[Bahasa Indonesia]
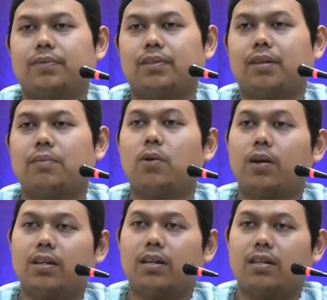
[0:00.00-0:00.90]
Ya,
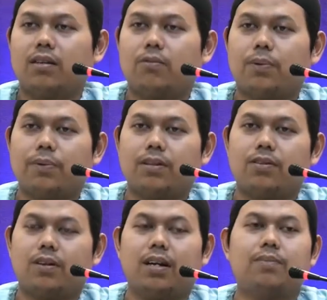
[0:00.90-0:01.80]
bolehnya terjadi kelupaan pada
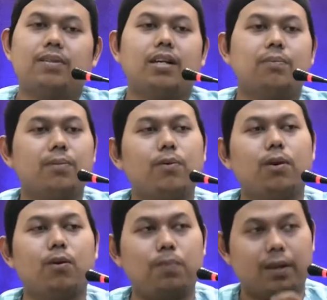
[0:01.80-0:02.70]
seorang nabi. Nabi
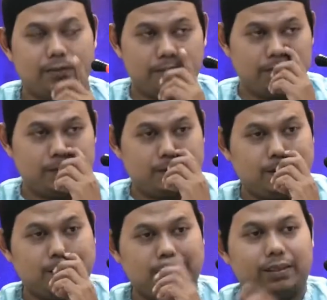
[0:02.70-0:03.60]
boleh lupa.
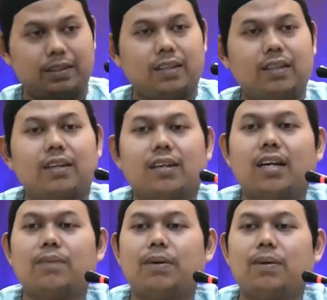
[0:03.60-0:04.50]
Ya.
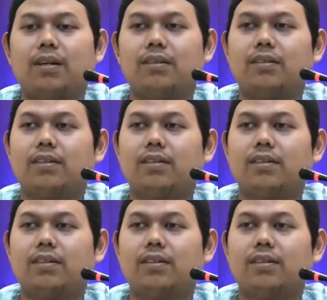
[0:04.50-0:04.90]
Kenapa?